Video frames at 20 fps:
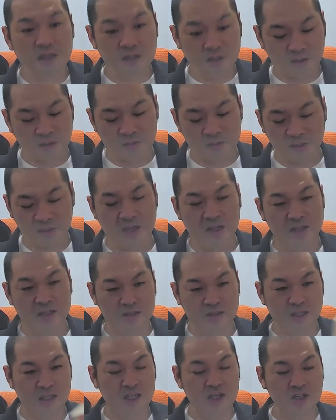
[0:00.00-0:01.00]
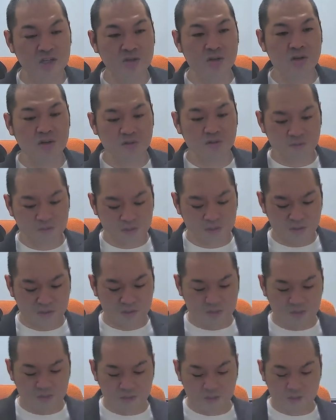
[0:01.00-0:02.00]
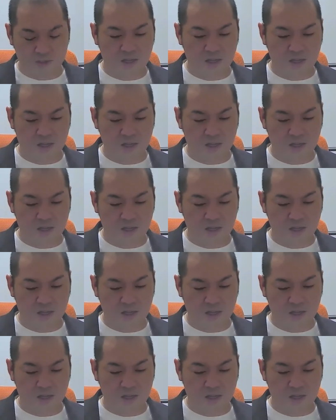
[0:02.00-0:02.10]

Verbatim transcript: 読んでみたらですね、非常に面白いです。